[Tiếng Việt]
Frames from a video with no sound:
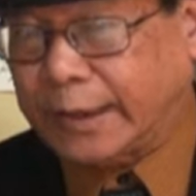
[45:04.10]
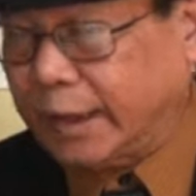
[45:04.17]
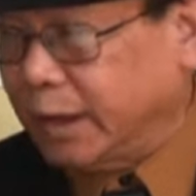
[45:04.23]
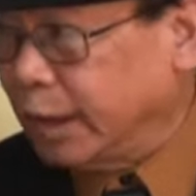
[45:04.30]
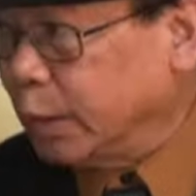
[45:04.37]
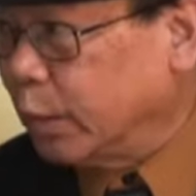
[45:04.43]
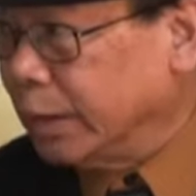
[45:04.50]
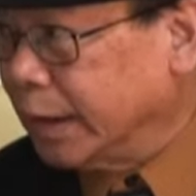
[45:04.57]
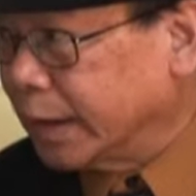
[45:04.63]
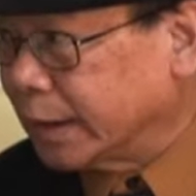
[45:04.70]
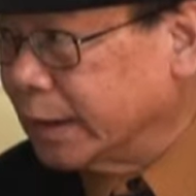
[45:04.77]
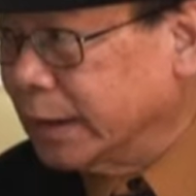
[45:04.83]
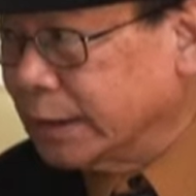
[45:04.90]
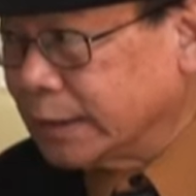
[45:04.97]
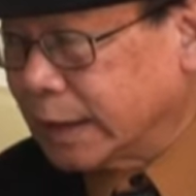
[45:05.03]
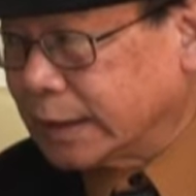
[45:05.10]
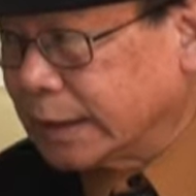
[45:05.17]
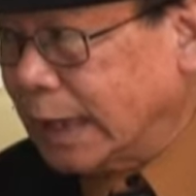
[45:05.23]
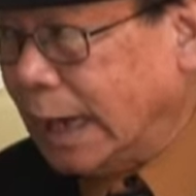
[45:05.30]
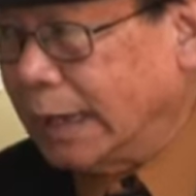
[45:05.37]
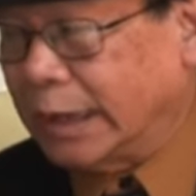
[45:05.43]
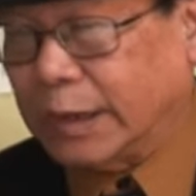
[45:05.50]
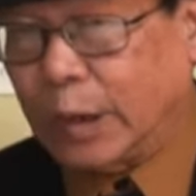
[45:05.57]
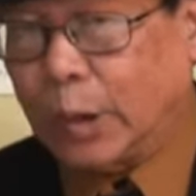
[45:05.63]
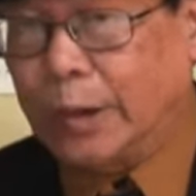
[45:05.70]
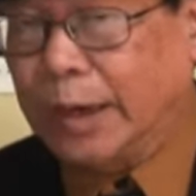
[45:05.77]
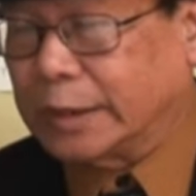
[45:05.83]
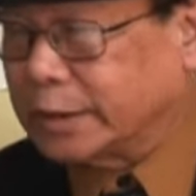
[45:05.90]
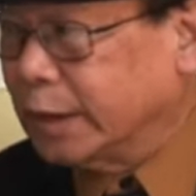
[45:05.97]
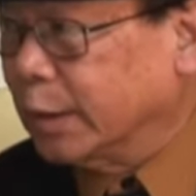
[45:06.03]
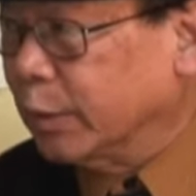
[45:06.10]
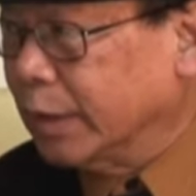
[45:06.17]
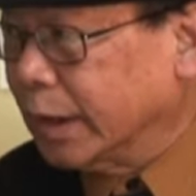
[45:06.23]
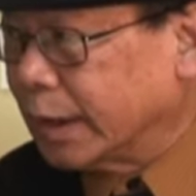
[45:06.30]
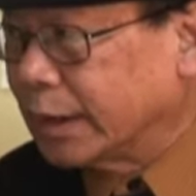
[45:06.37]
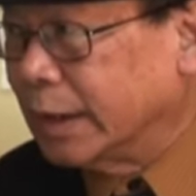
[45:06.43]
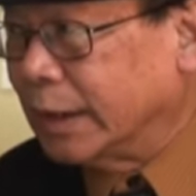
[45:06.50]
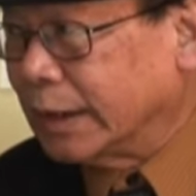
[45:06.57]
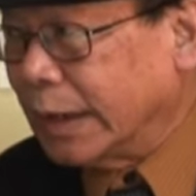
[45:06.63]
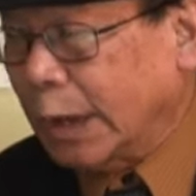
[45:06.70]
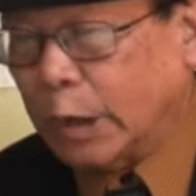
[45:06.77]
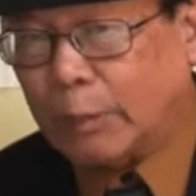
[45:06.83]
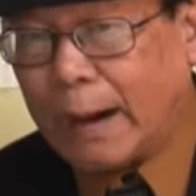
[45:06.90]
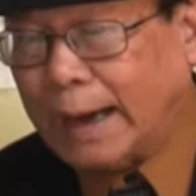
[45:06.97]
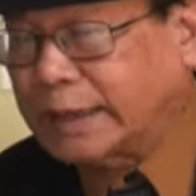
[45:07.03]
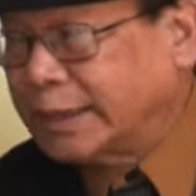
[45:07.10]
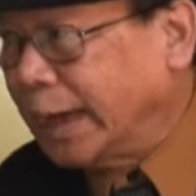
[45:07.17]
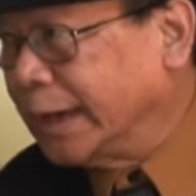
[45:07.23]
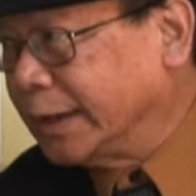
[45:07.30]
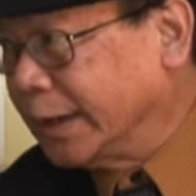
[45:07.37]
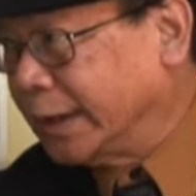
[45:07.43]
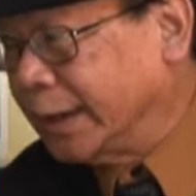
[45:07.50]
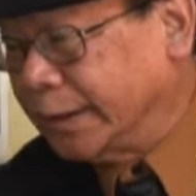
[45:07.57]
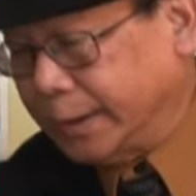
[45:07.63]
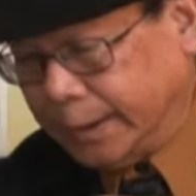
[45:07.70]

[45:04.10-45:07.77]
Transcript: xe hơi của Nhật, tất cả những đồ điện tử của Nhật đều bán chạy trên thế